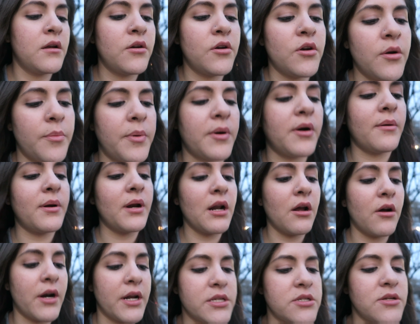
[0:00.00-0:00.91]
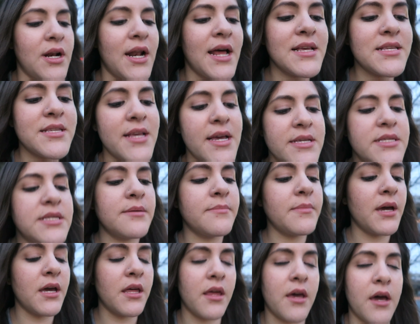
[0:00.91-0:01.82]
no puedo ver la hora, son las seis y
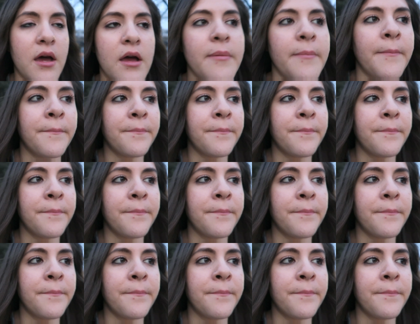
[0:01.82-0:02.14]
media.